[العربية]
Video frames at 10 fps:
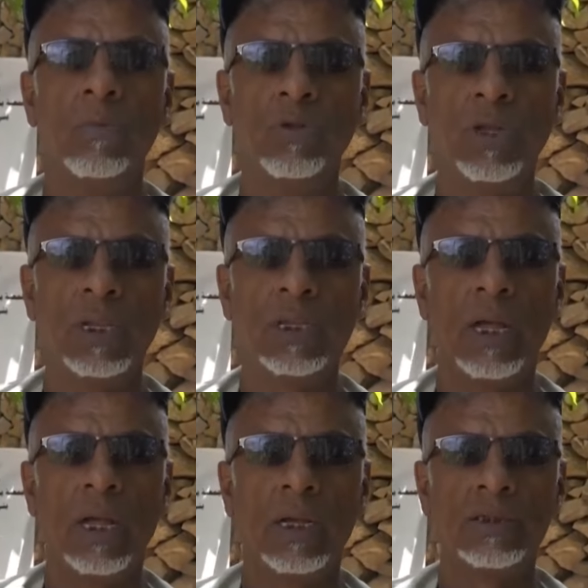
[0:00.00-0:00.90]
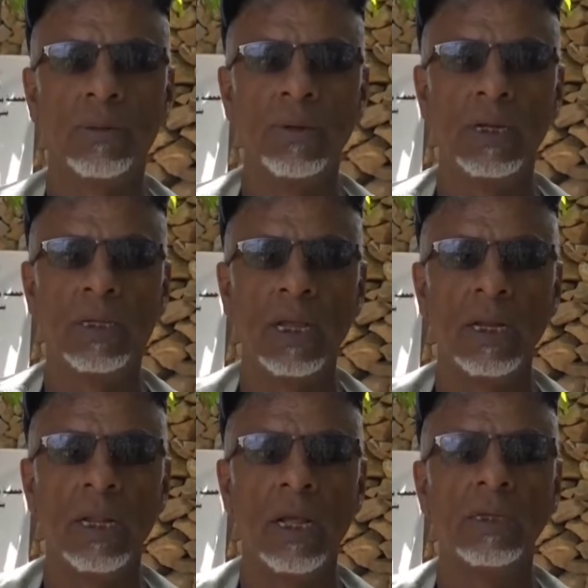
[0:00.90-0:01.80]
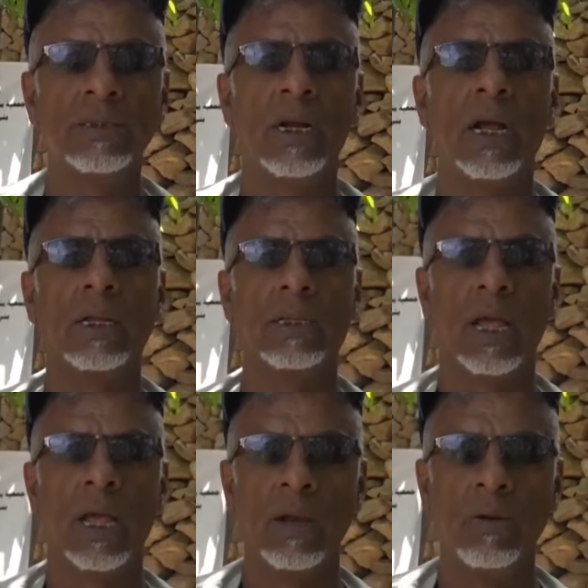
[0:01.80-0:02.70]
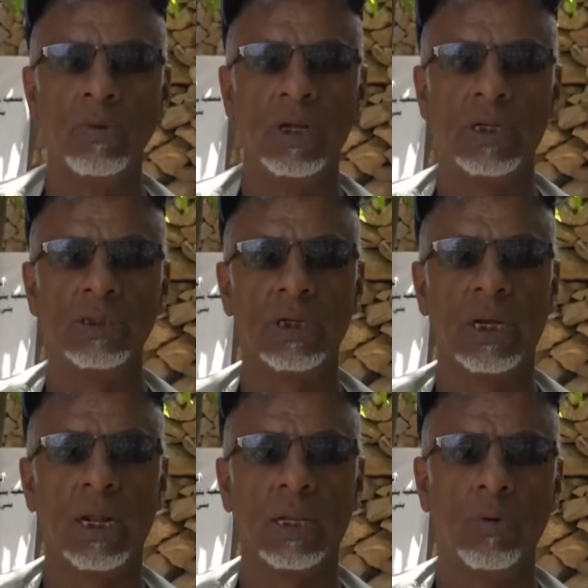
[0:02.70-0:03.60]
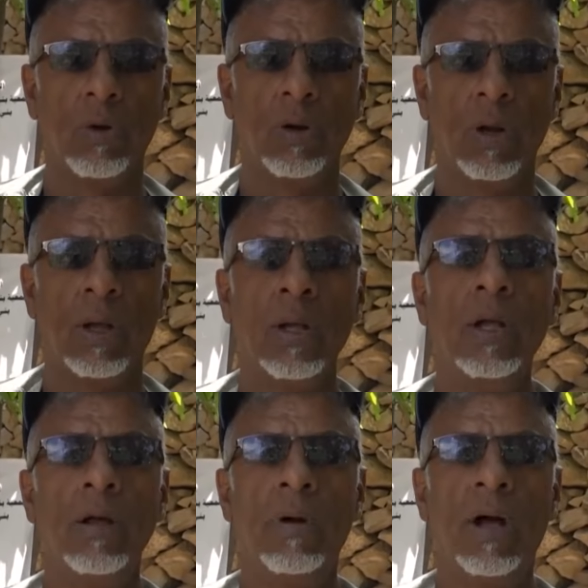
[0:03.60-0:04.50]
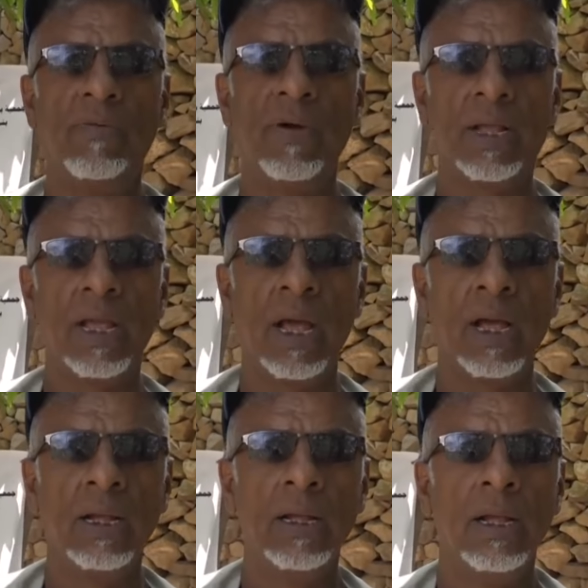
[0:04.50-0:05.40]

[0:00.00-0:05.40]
مديرية الشماليتين زراعة 1200 شجرة بن مع فاكهة